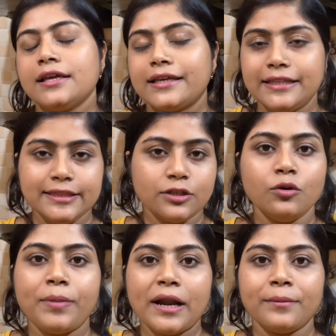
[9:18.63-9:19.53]
কিনতেও
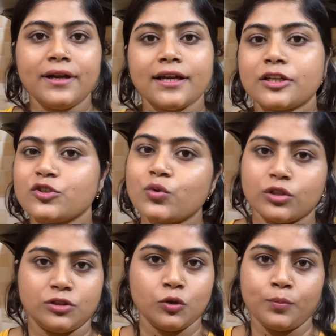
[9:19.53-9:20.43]
পারবে না কিছু
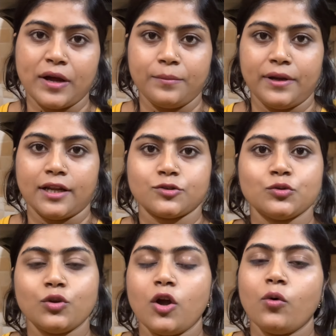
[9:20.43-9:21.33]
করতেও পারবে না
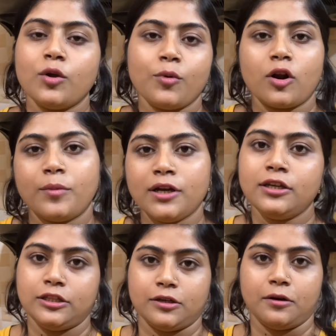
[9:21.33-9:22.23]
সুতরাং ওই বরাবরই
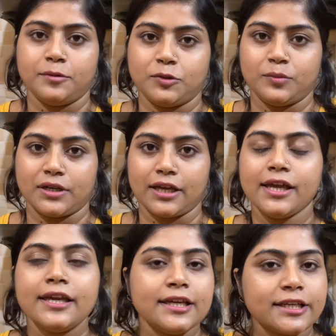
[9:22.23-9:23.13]
নিতে হবে তোমাকে
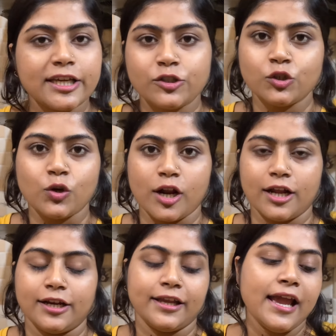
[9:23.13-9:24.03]
কিচ্ছু
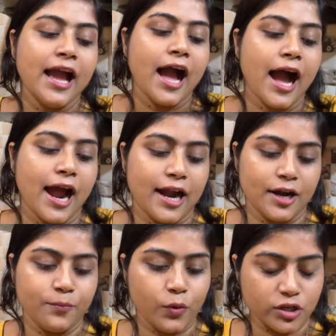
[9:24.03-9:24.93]
করার নেই আর
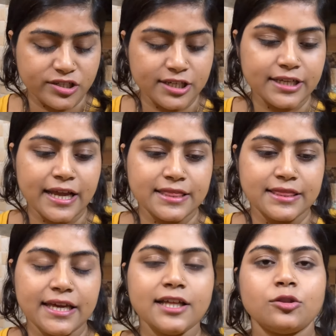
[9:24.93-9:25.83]
বসের
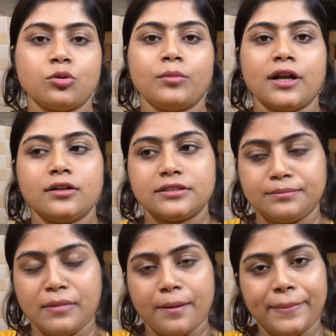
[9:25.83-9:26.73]
ক্ষেত্রে তোমার
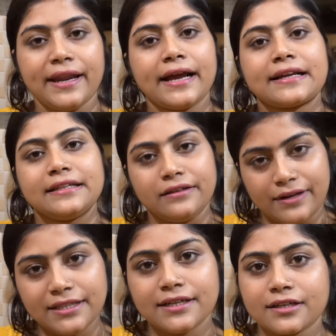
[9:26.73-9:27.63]
মাপের একটা
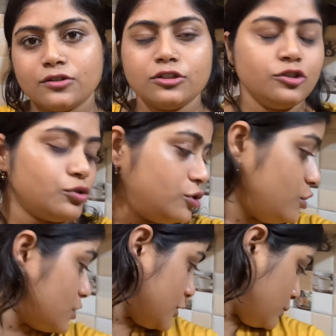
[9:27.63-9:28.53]
দেওয়াই থাকে ওদের যদি
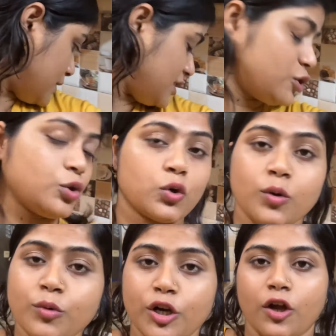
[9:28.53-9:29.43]
ওটা তোমাদের ছোট
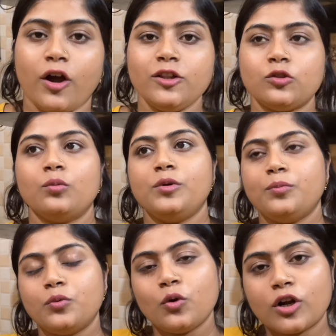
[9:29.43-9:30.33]
মনে হয় তুমি
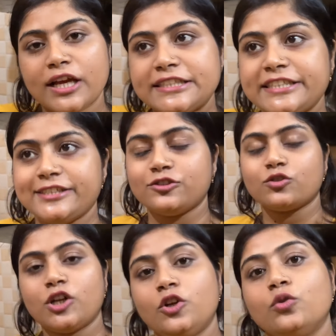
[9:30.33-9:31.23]
পুরোটা চেঞ্জ
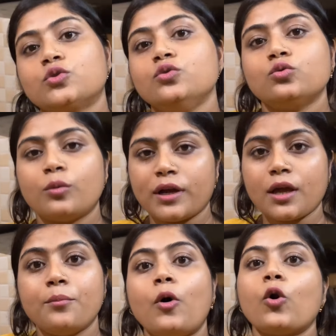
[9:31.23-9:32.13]
করে নতুন
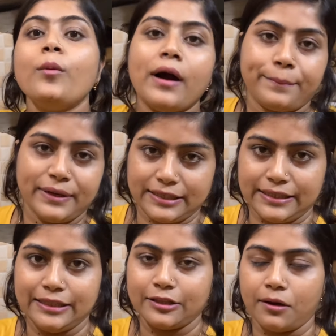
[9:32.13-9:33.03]
তোমাকে বড় মাপের
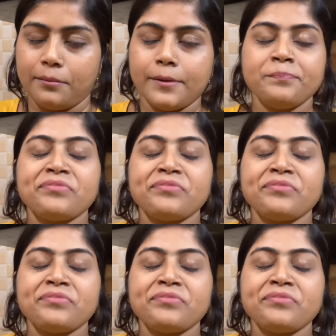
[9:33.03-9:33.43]
কিনতে হবে